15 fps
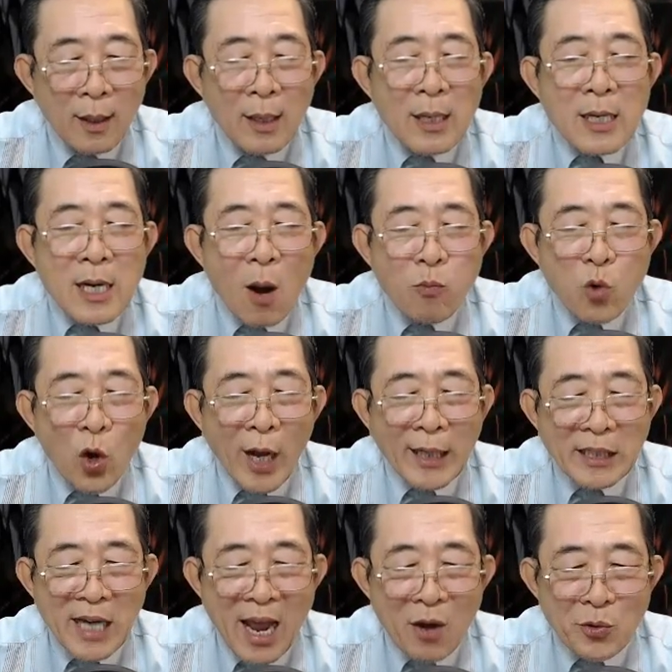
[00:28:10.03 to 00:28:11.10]
Không có
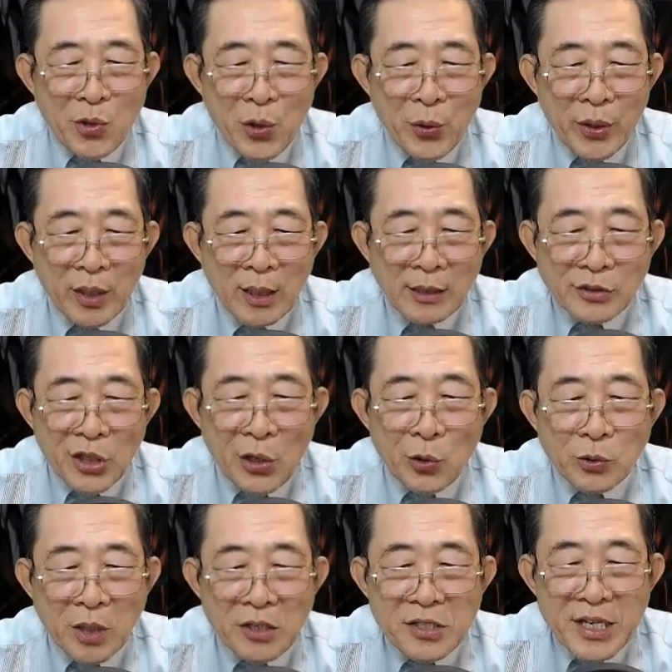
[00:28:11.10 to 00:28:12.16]
cách nào rồi, tiểu
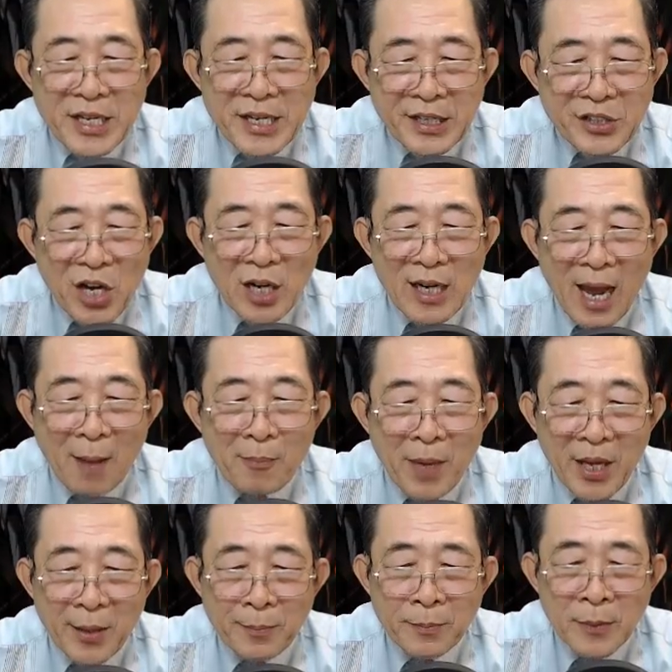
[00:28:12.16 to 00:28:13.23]
tử kia rất là
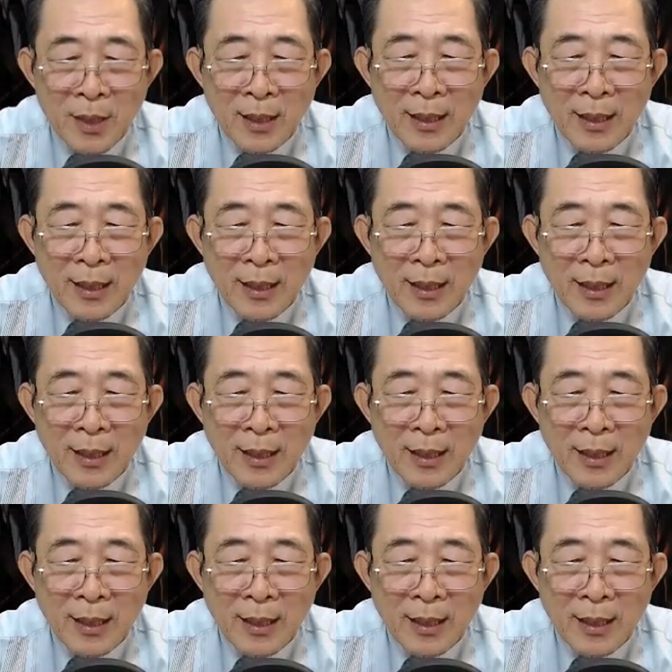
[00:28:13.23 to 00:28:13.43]
hiểm.